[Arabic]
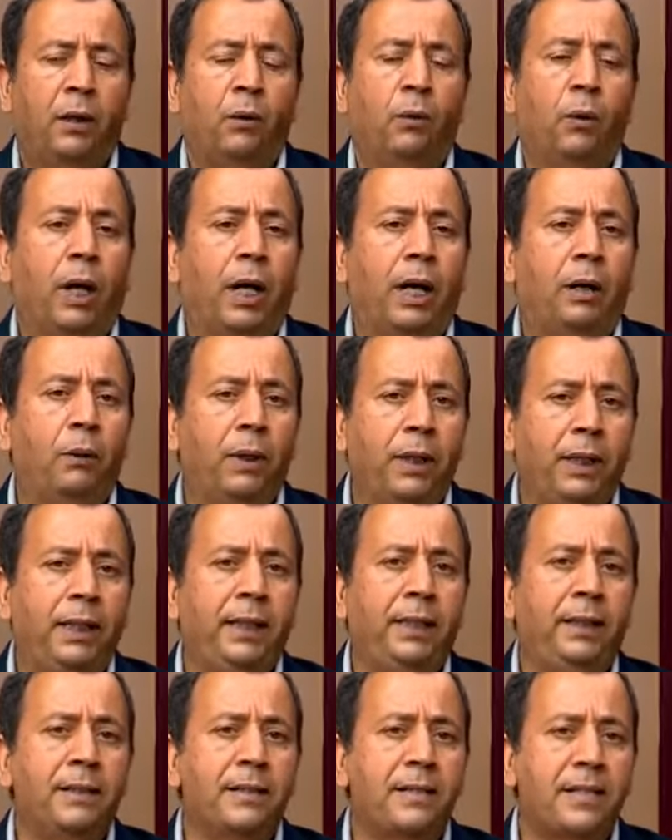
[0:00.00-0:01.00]

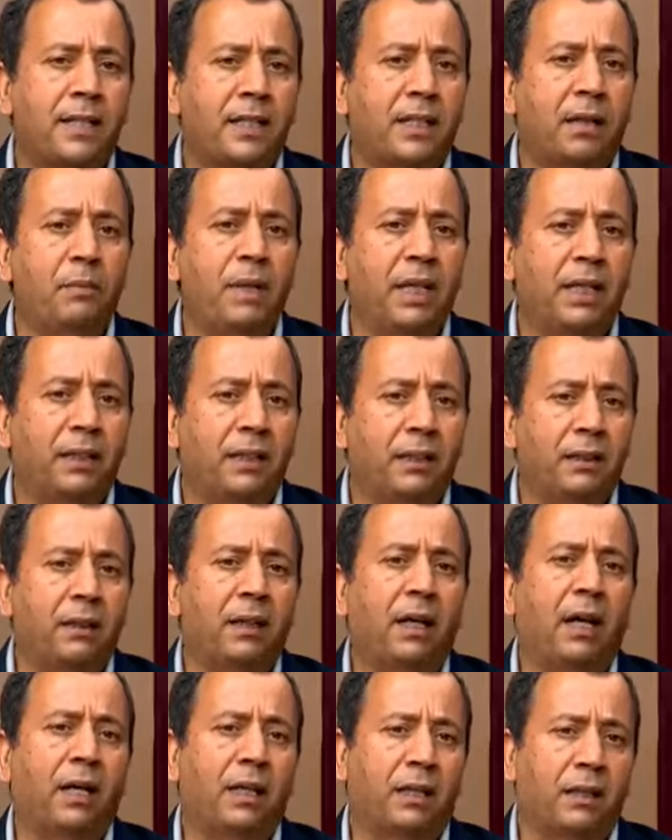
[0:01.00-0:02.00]
وحوالي 600
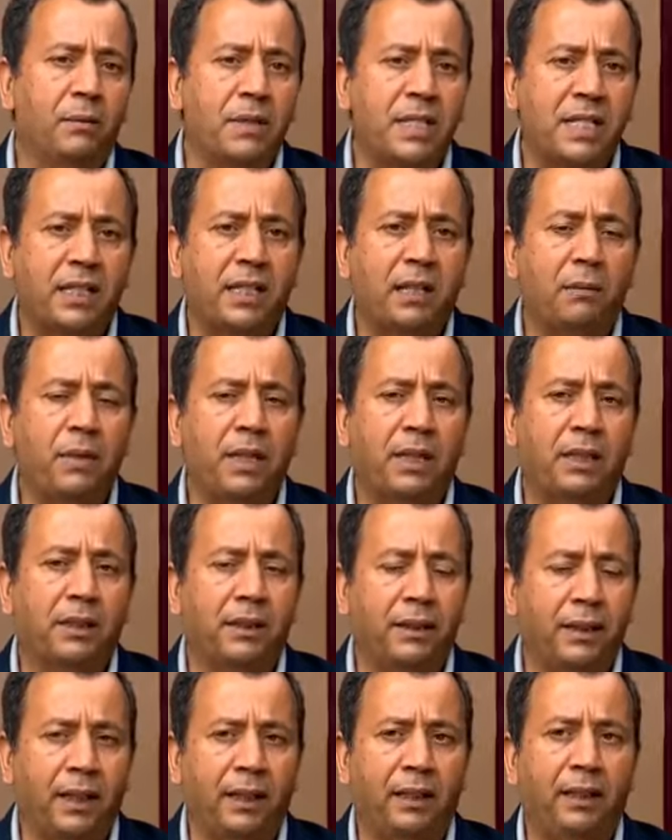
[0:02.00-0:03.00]
أكثر من 600
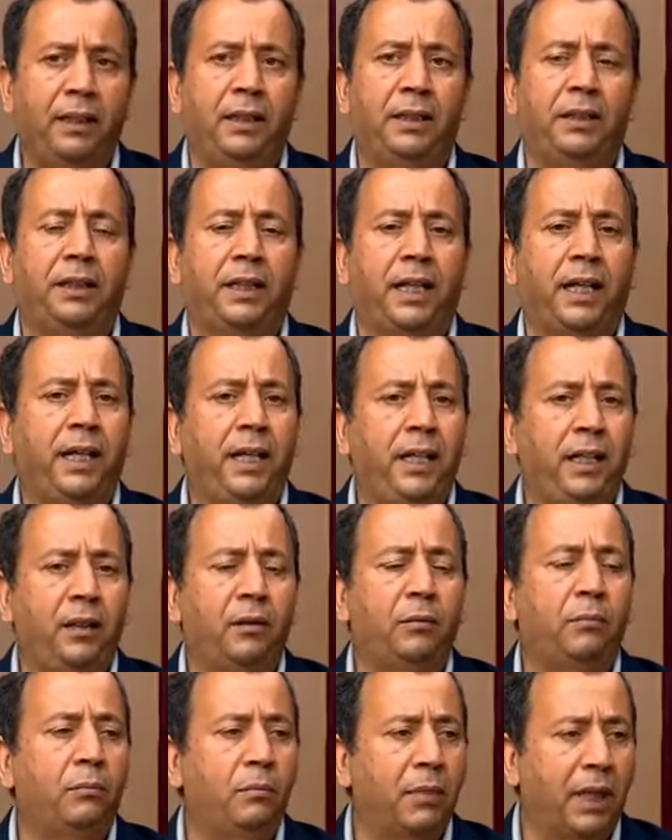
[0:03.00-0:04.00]
رياضي
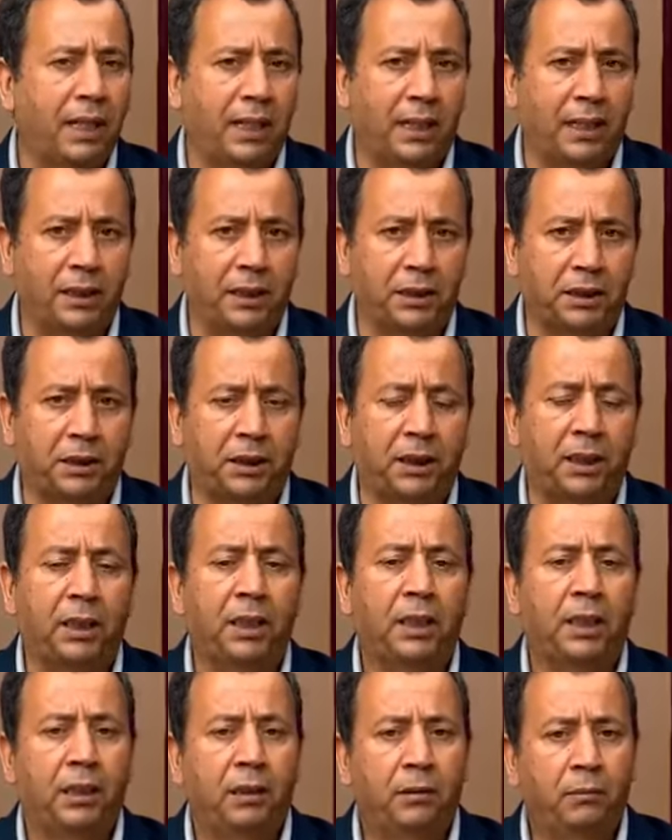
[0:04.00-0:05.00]
جايين من الخارج
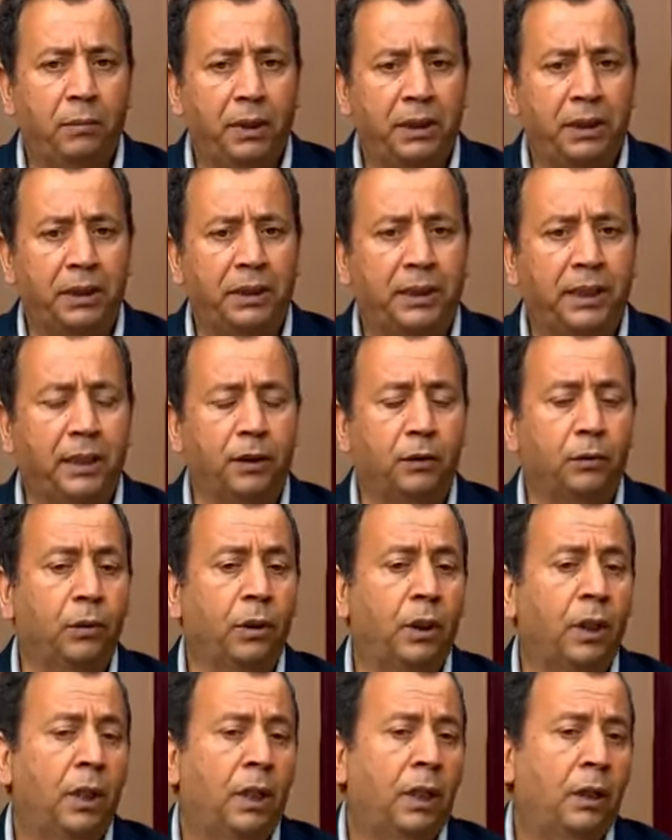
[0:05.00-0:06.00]
باش يشاركوا
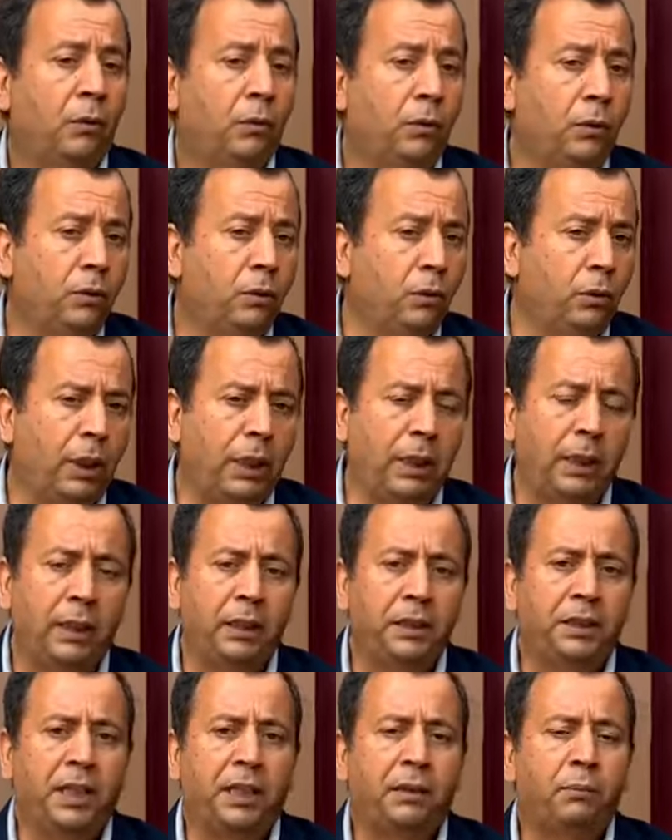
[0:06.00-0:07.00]

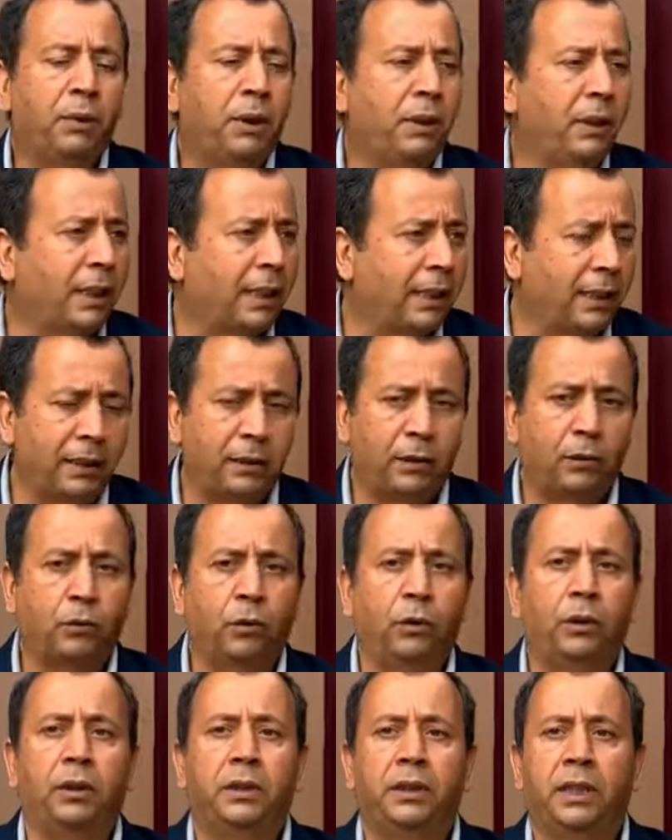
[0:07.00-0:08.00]
والدول جات من القارات
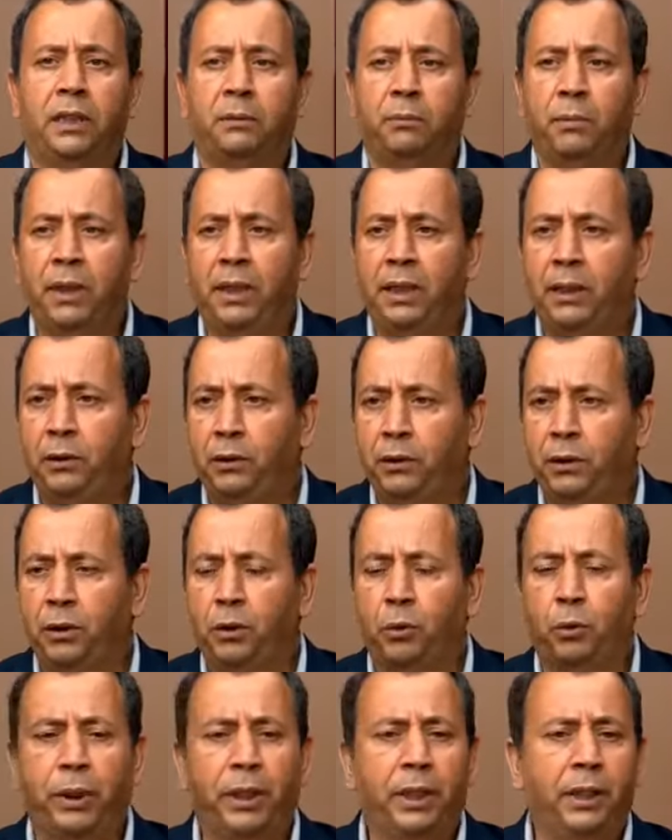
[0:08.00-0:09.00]
الكل جات من
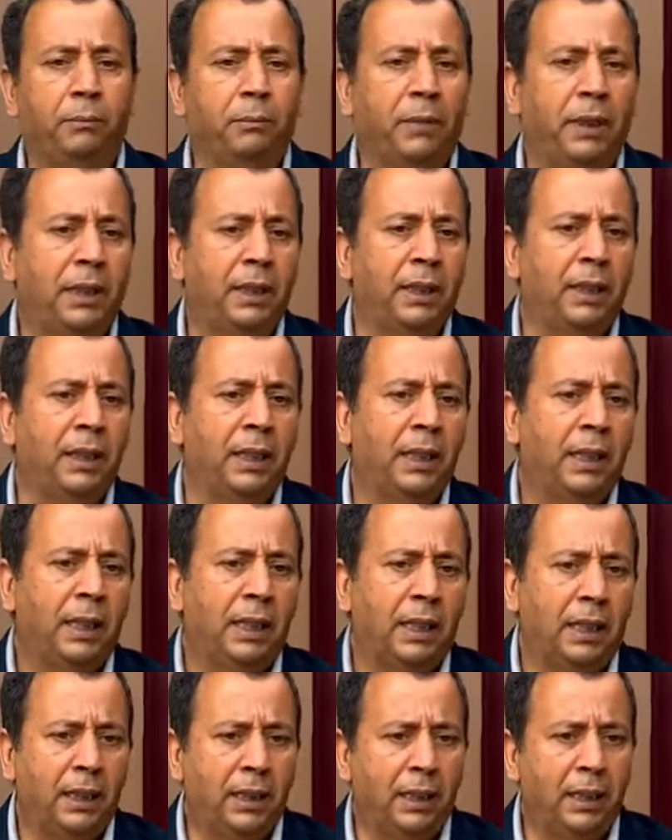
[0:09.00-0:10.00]
اليوغواي من
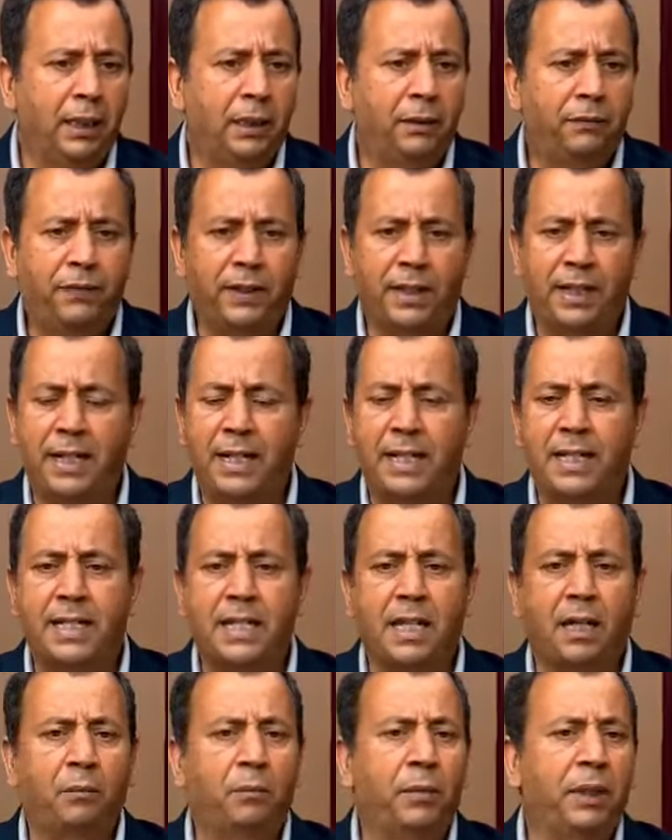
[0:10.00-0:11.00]
آه،
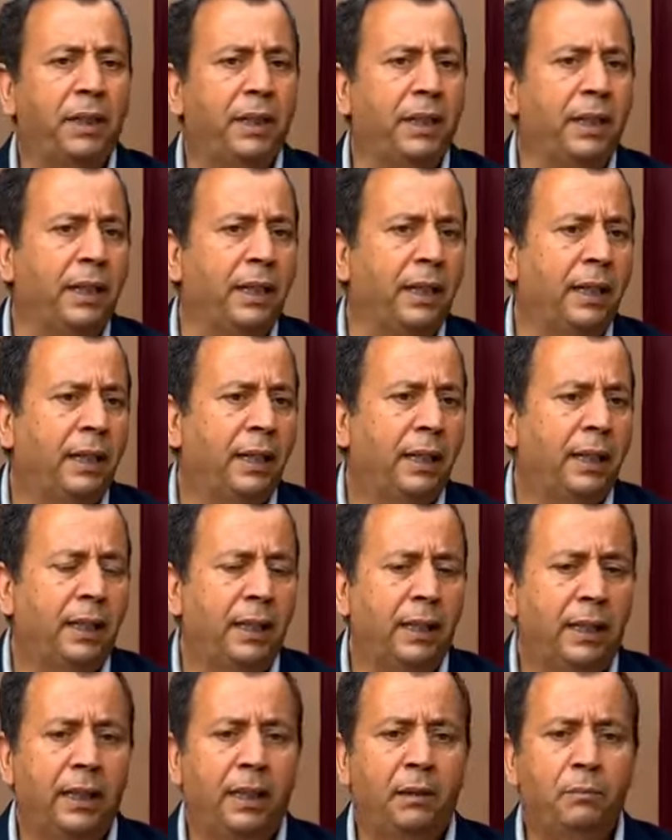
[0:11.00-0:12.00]
فرنسا من آه،
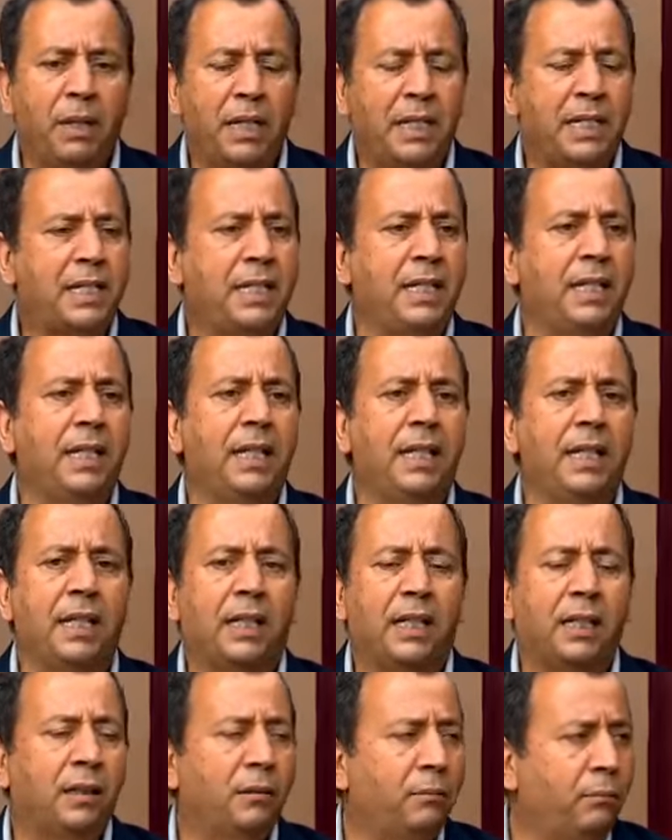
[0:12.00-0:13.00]

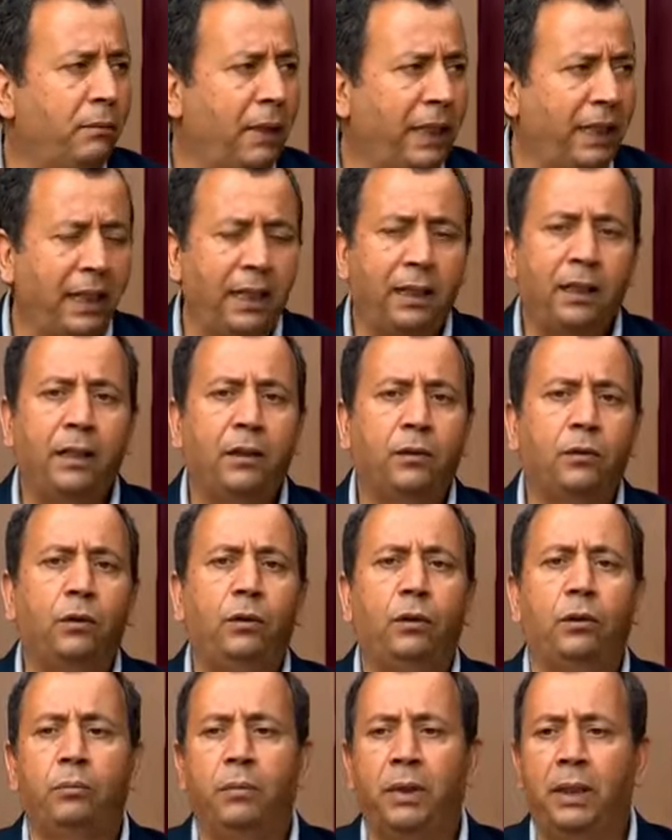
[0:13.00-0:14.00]
المكسيك من
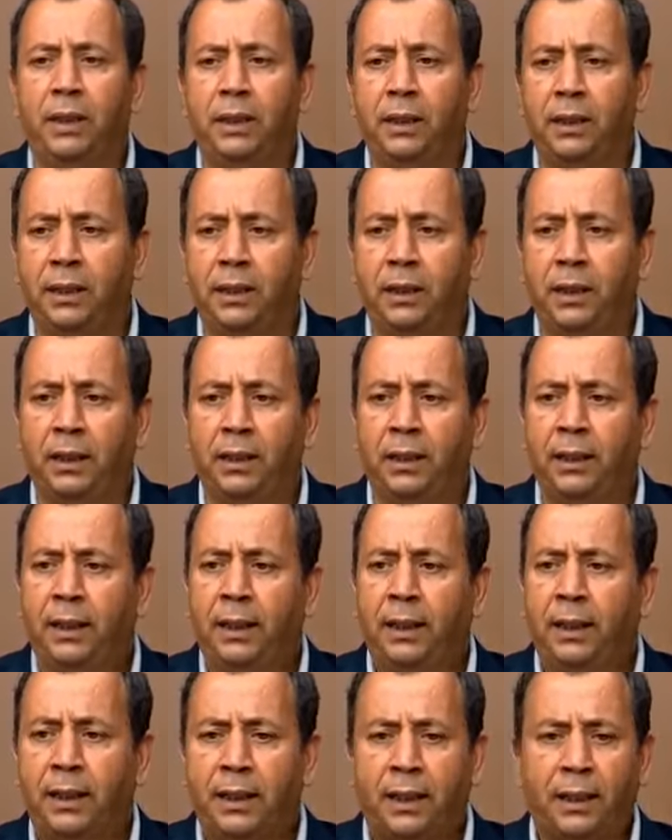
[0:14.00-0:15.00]
الكل من
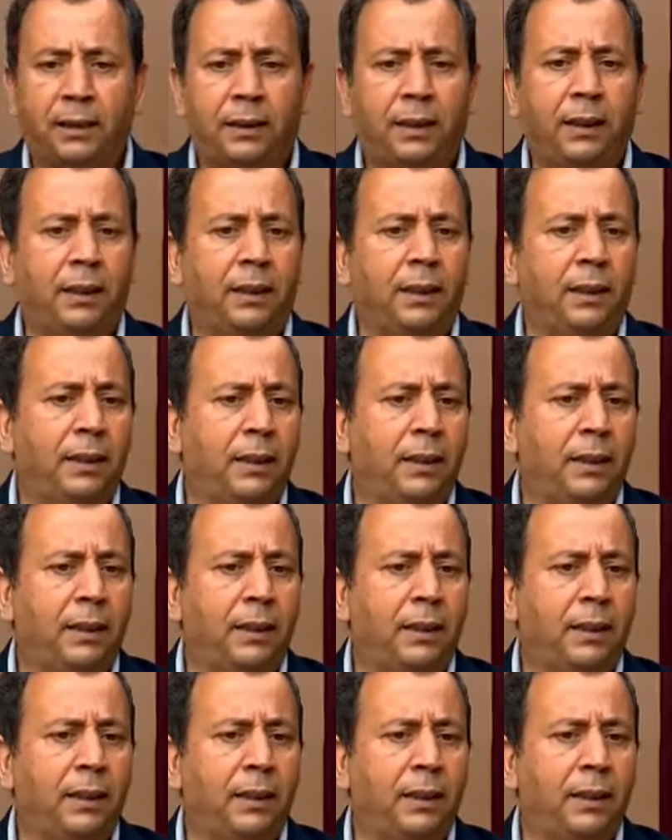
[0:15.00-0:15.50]
قطر